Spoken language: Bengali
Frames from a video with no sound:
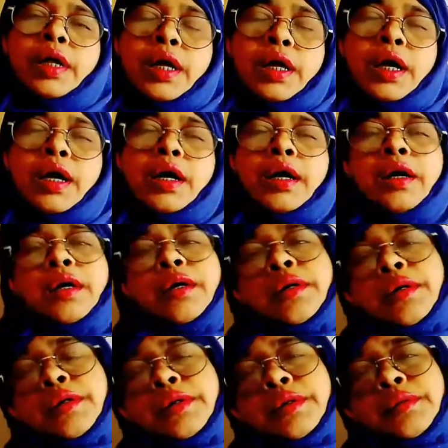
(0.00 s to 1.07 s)
ন্যাড়া
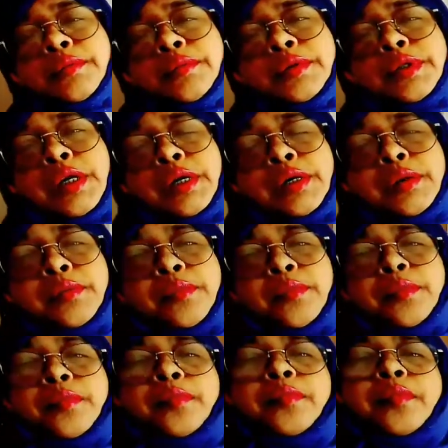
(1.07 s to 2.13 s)
সেই
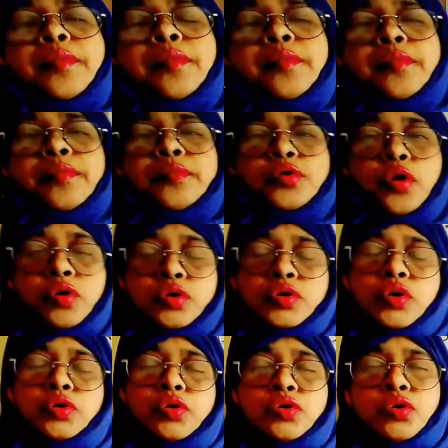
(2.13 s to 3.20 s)

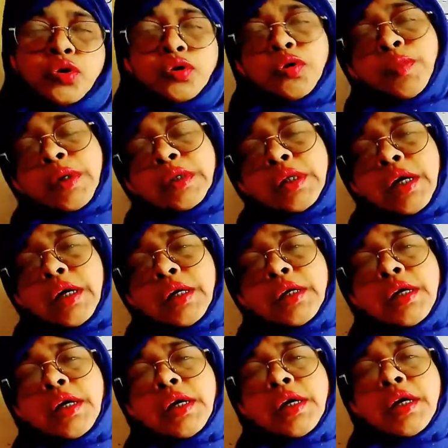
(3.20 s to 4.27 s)
শরৎচন্দ্র চট্টোপাধ্যায়ের
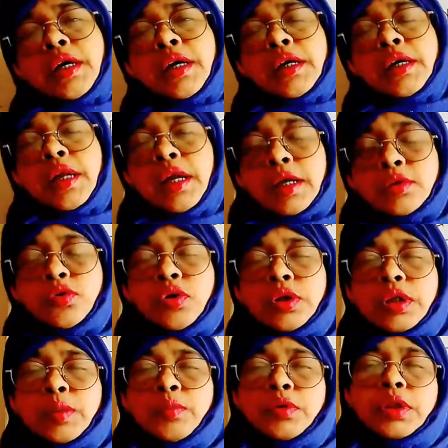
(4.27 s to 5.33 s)
ন্যাড়া
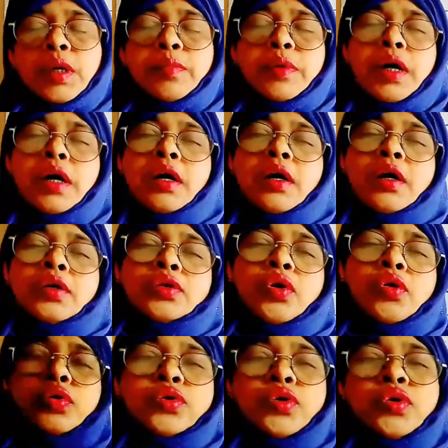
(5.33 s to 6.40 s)
চরিত্রের মধ্যে আমরা
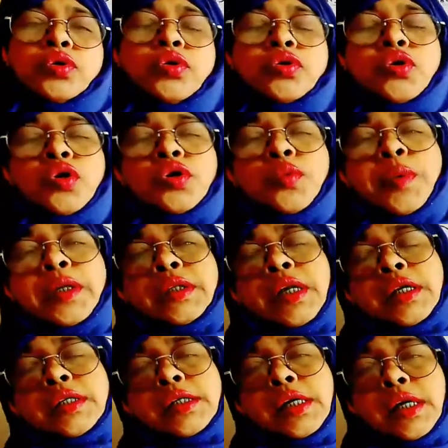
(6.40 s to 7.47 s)
শরৎচন্দ্র
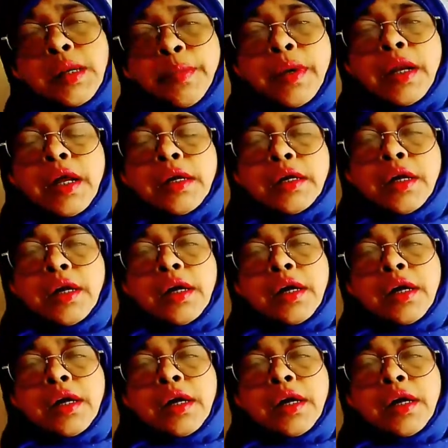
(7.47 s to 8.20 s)
চট্টোপাধ্যায়ের ছেলেবেলার